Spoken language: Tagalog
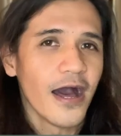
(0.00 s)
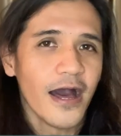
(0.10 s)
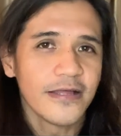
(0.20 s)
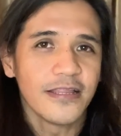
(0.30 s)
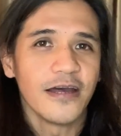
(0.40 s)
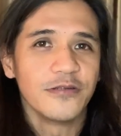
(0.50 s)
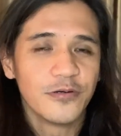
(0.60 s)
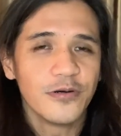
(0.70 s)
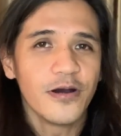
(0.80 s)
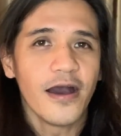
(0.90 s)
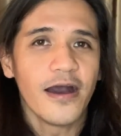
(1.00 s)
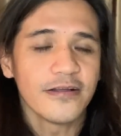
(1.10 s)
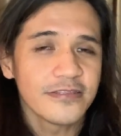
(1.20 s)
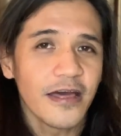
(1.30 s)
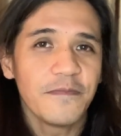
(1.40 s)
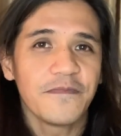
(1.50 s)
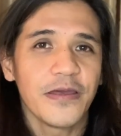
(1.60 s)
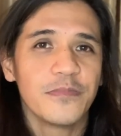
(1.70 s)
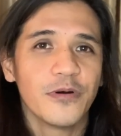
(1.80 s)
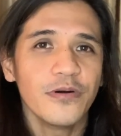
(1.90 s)
At ano ang time
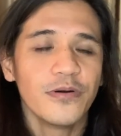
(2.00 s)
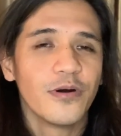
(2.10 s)
frame mo